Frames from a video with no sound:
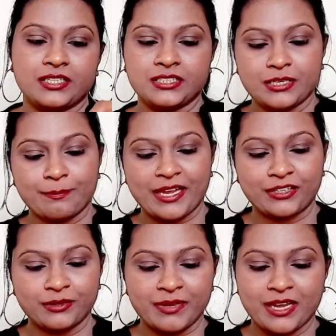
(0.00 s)
इसका
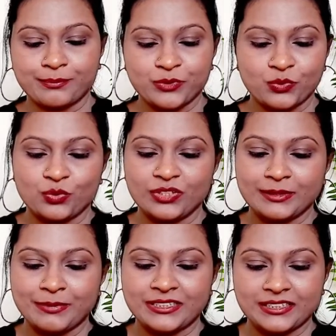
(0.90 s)
पैकिंग मैं आपको खोल के
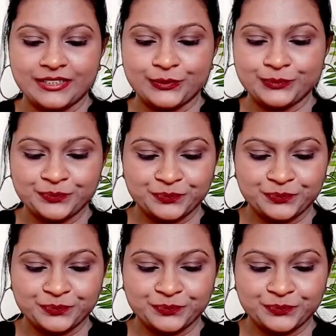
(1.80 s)
बताती हूँ